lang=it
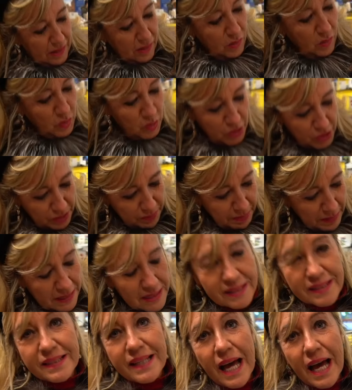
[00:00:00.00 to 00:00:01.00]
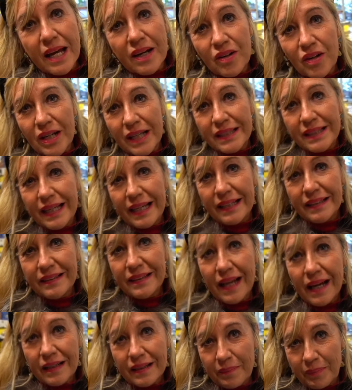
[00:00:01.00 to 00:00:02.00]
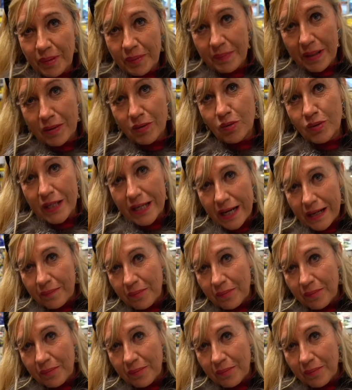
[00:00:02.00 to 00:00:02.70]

Luci per esterno, la tenda che poi mi aiuterai a